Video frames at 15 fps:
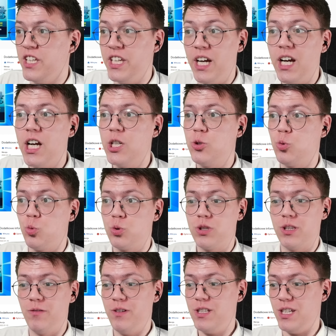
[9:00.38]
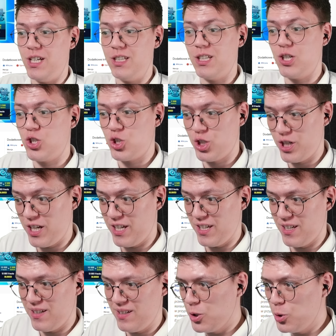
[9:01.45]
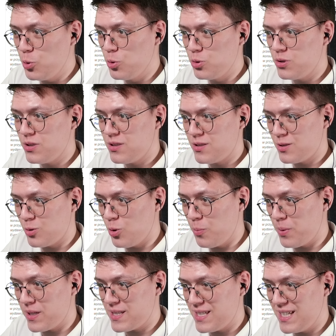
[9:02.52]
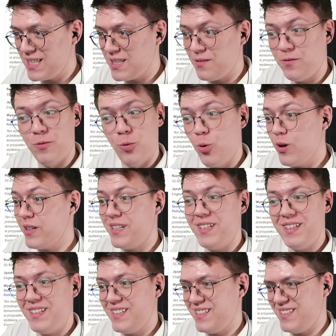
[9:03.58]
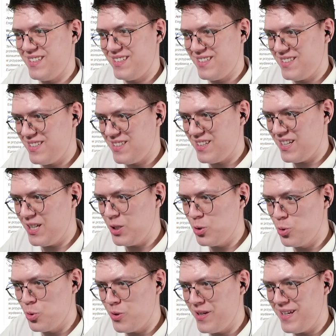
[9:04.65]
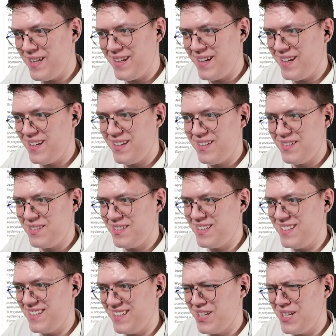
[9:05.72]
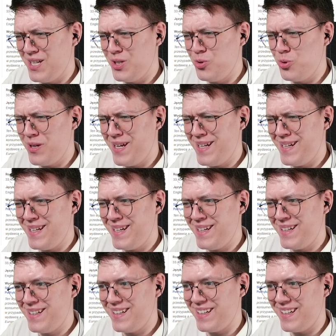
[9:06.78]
Я хочу установить это расширение. Use 100% working genuary... Генюэни,